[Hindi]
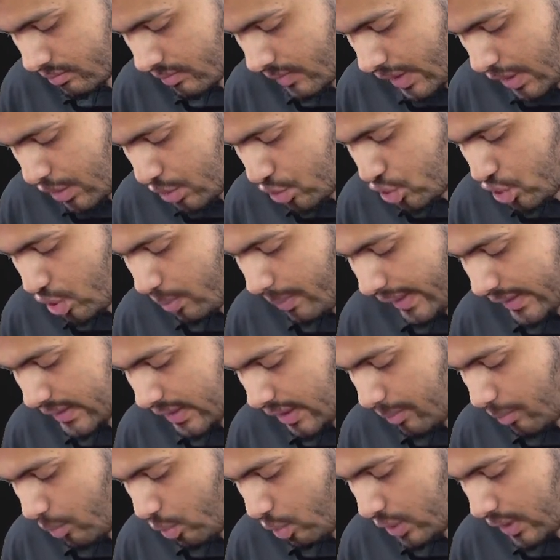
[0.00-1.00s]
जो बातें
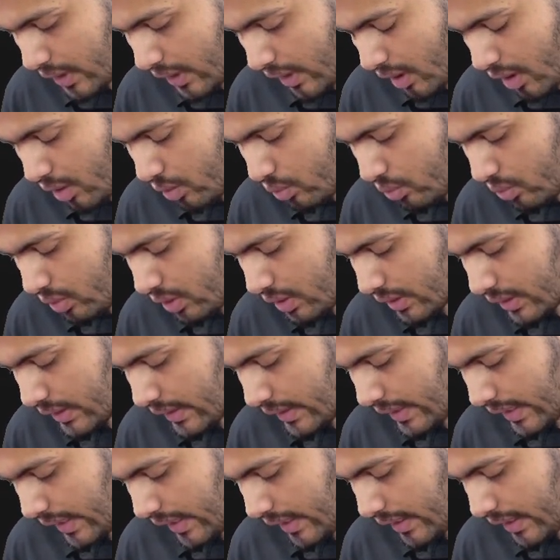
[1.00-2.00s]
बोल रहा हूं
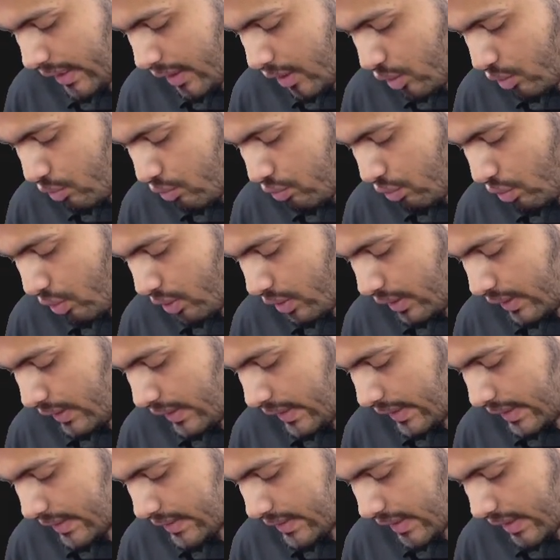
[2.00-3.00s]
ठीक है वो
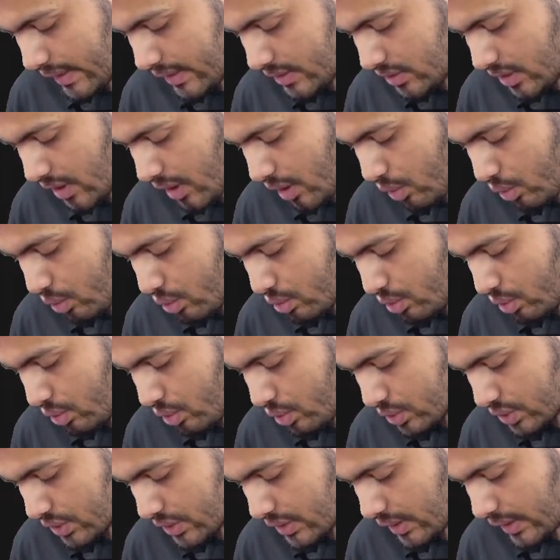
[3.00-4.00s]
लिखते जाओ
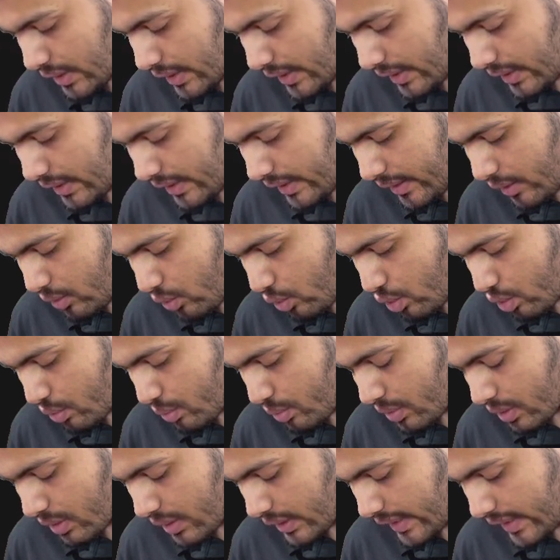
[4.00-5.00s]
दोस्त नई नई
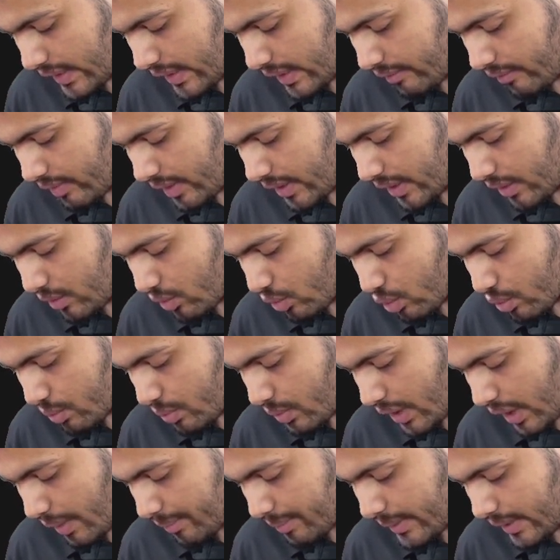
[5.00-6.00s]
नोटबुक नई नवेली नोटबुक
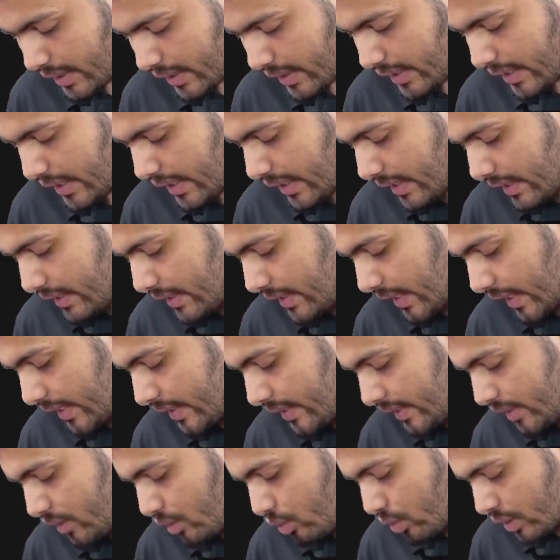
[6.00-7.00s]
आपने
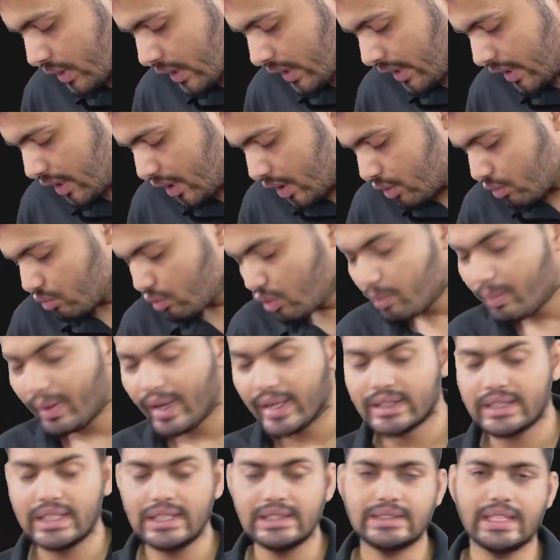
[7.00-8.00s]
डाली होगी वो
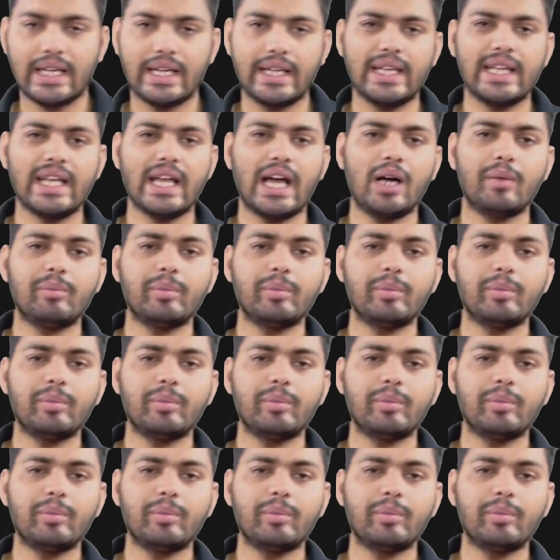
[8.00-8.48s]
बातें सारी आप